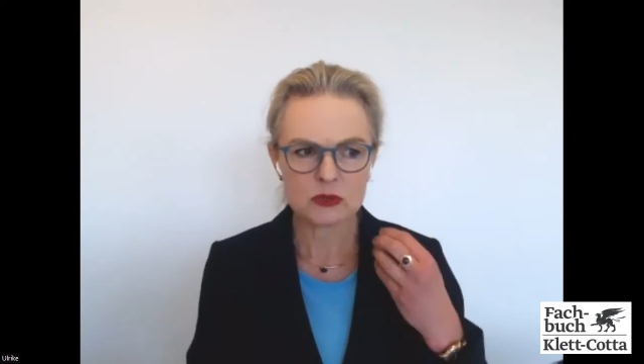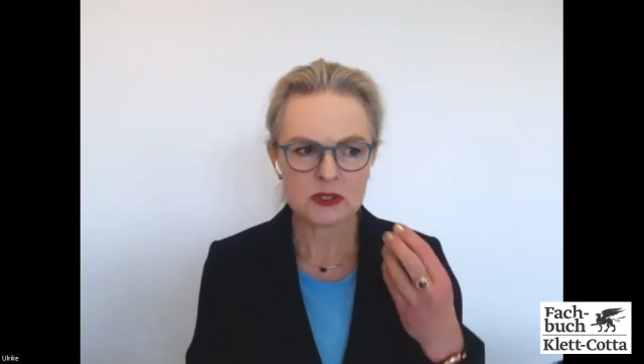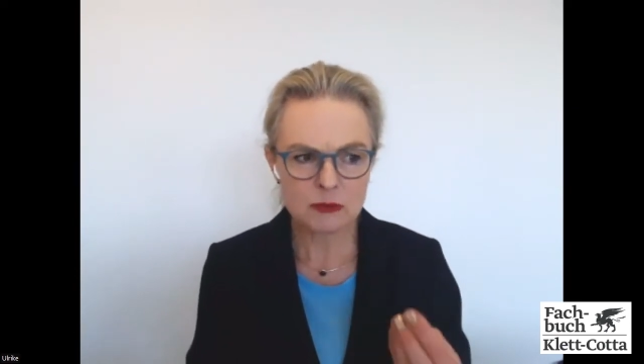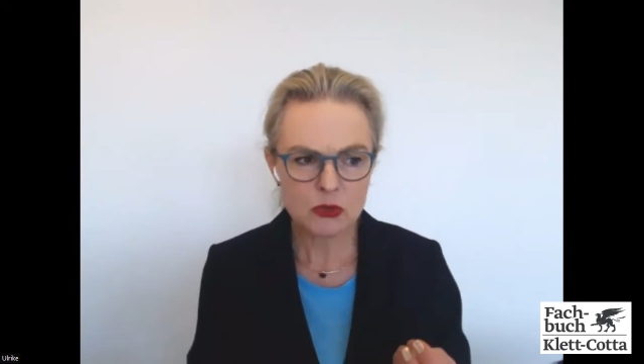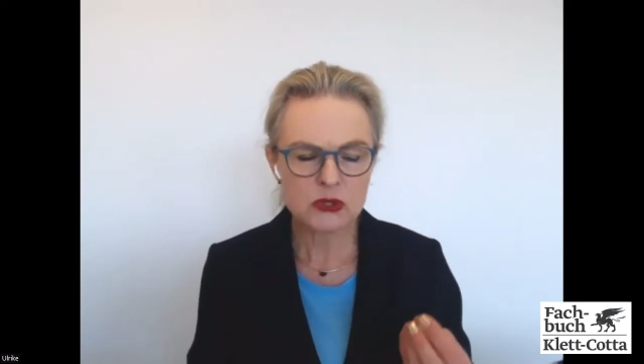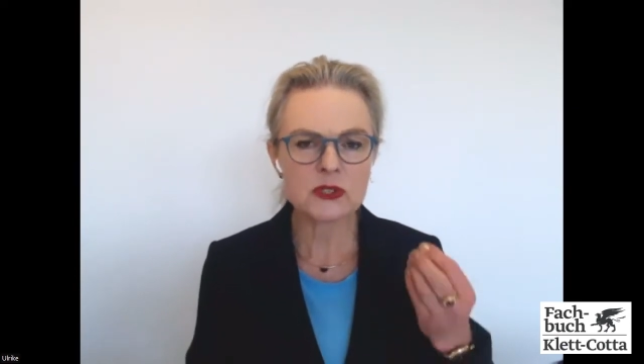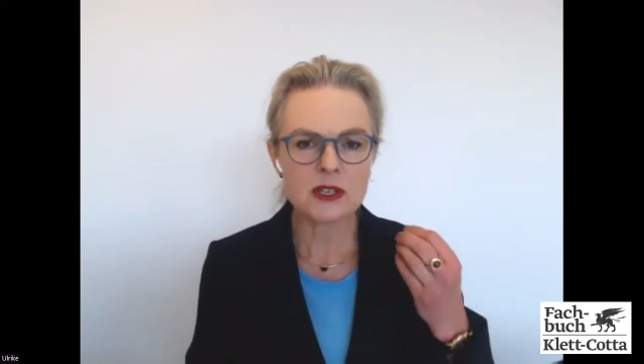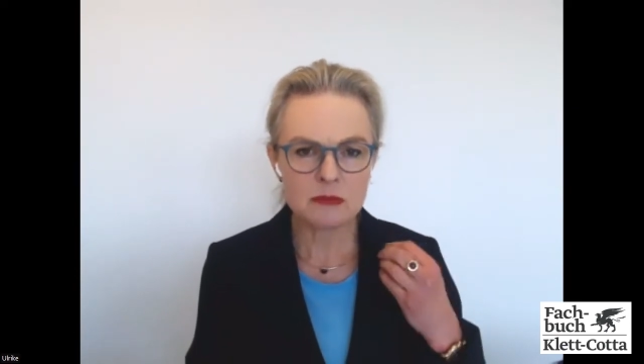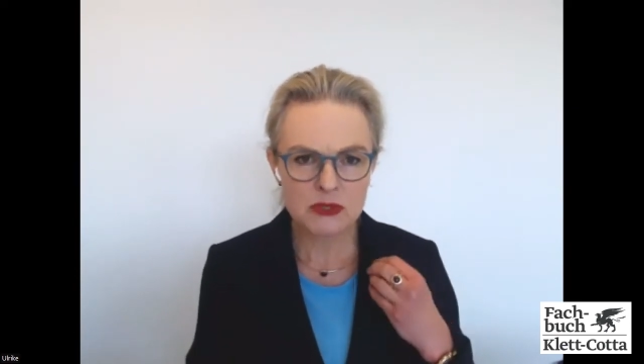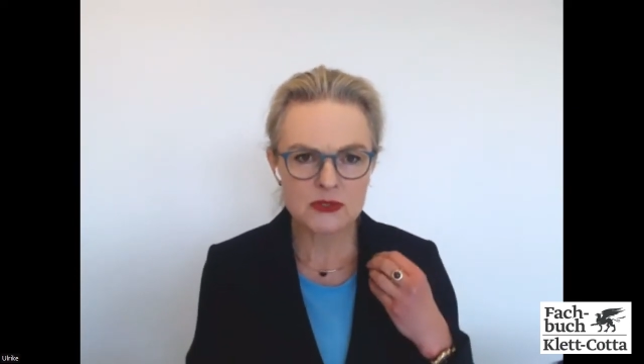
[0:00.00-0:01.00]
Und die müssen
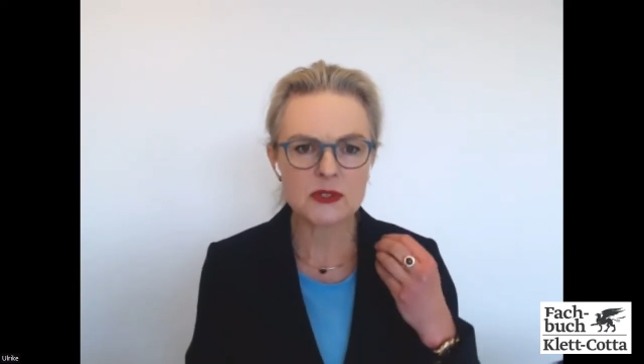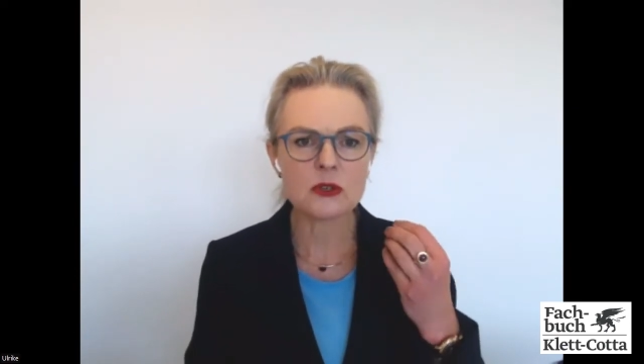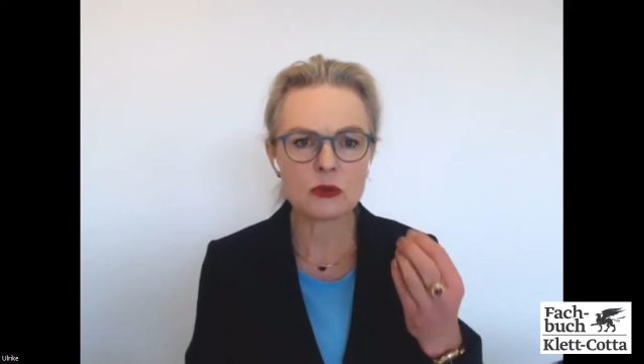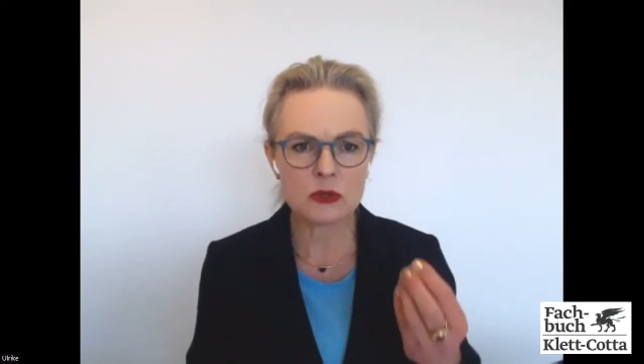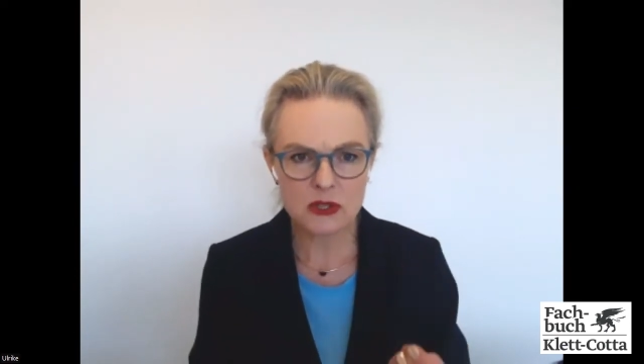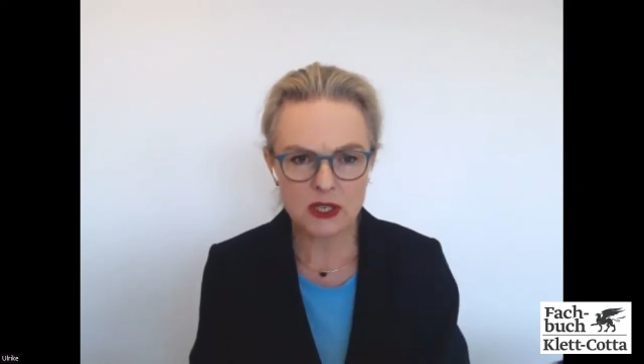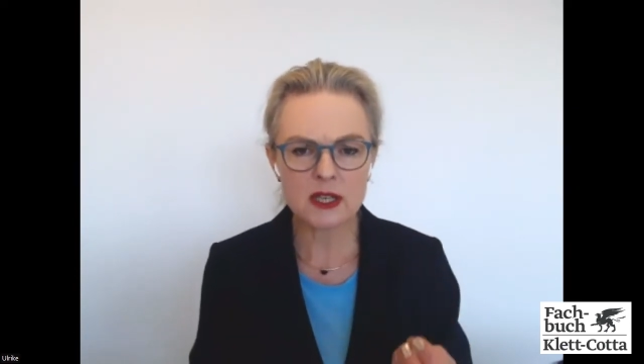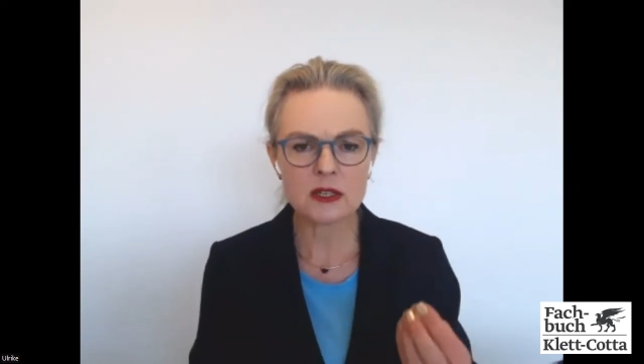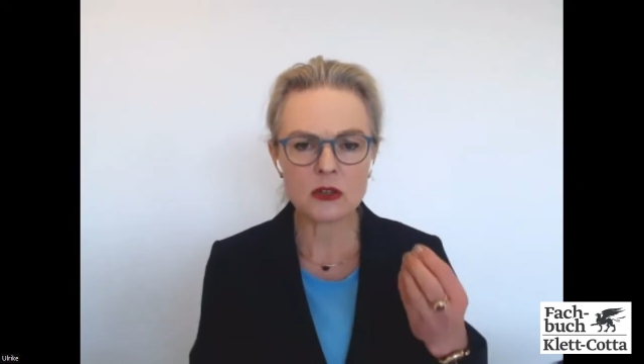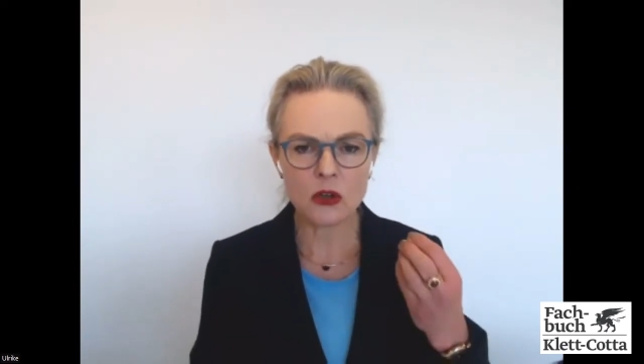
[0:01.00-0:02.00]
in Beziehung
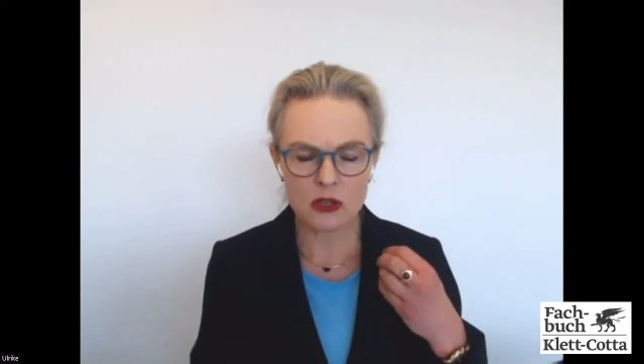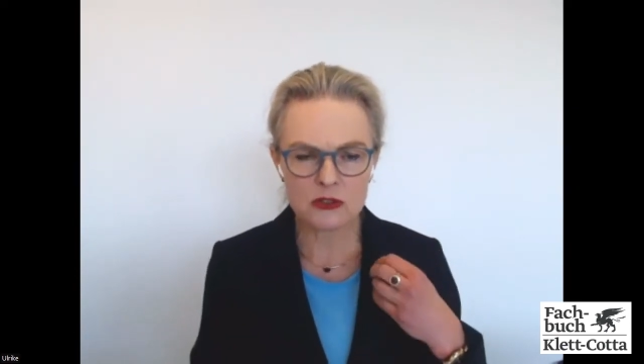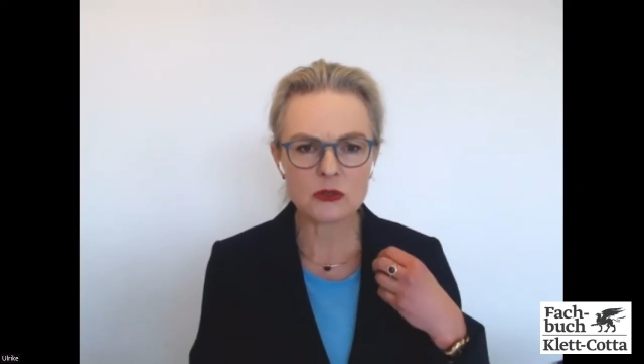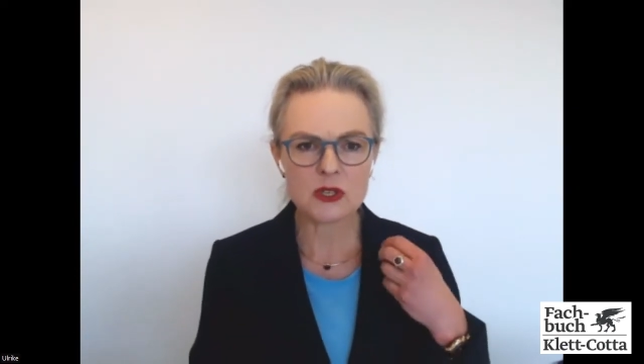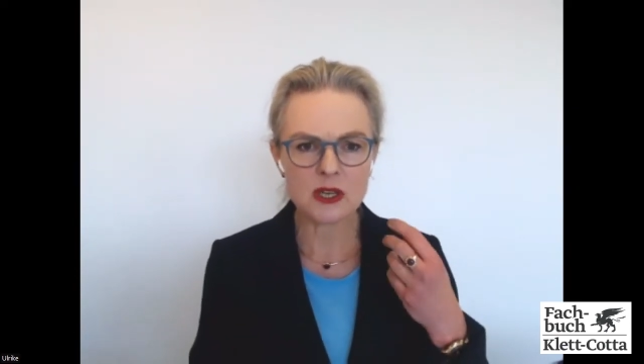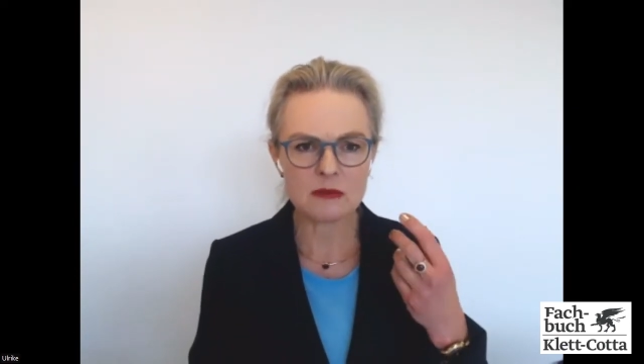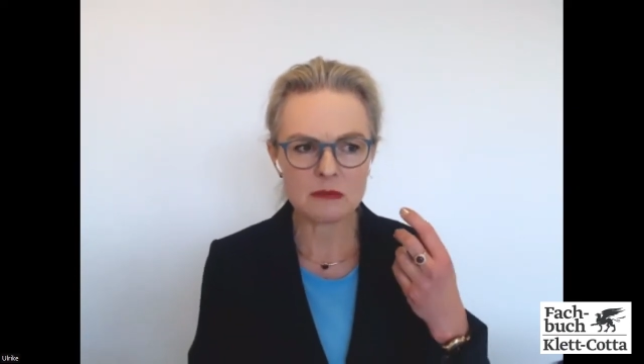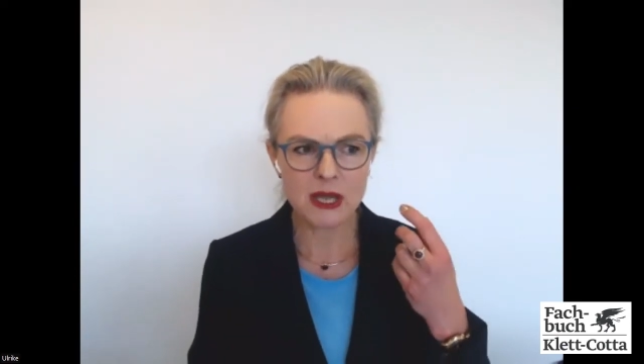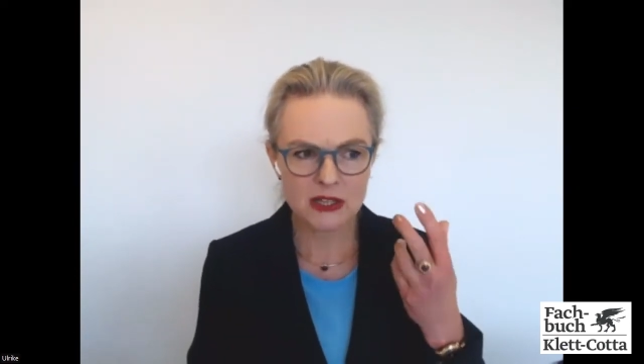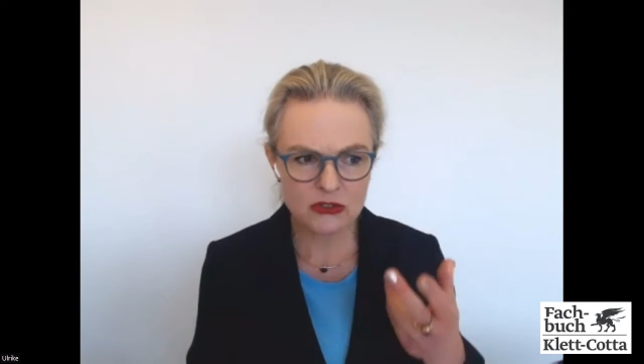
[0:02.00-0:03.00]
treten können zu
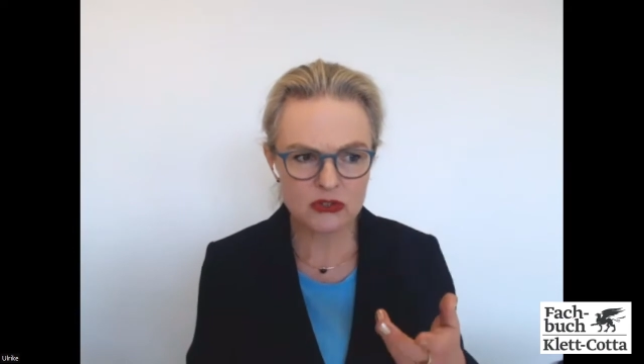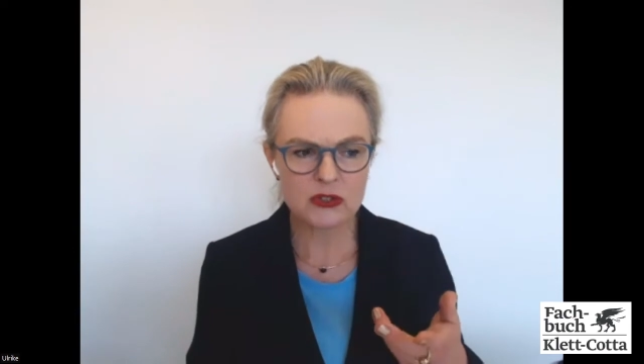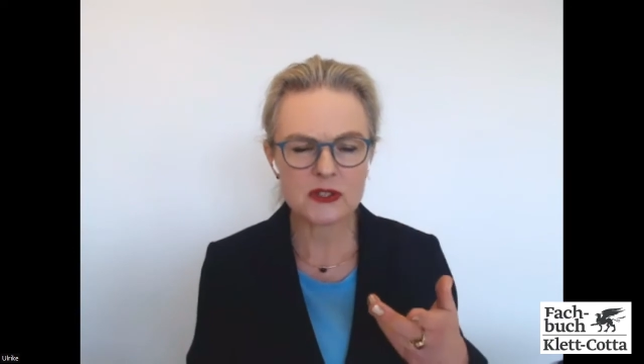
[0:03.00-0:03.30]
ihren Menschen,